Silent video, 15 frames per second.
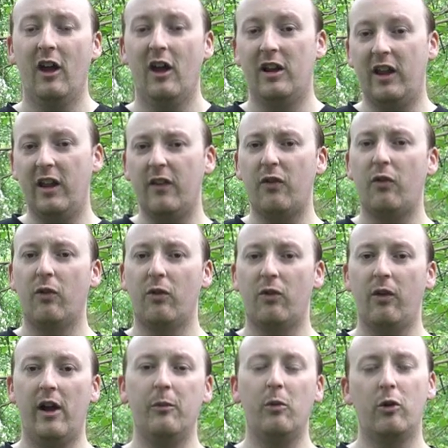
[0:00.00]
Links zu
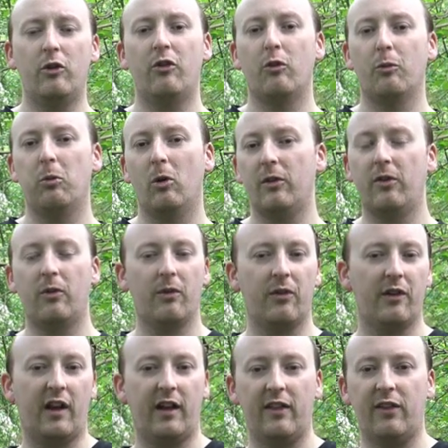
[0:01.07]
allen möglichen Supports, zu
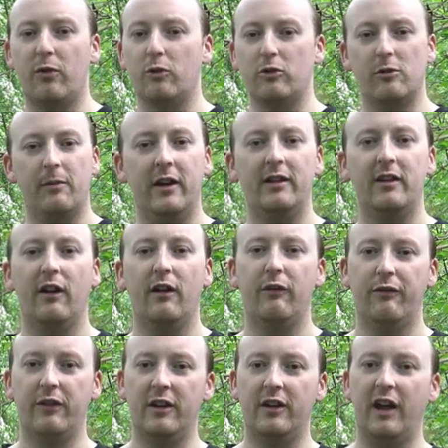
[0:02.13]
unseren ganzen Social Media,
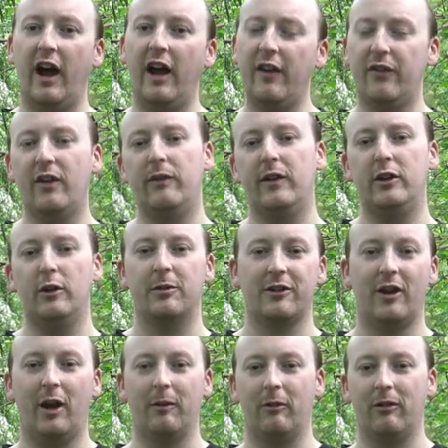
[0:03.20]
findet ihr alles in der
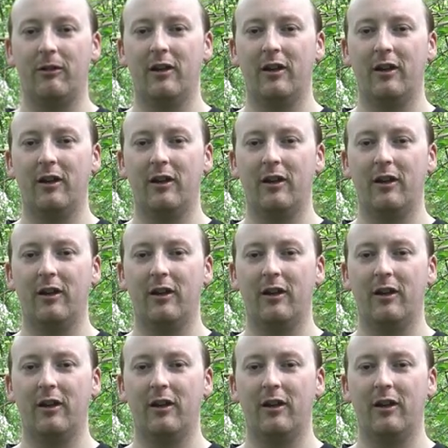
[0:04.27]
Videobeschreibung.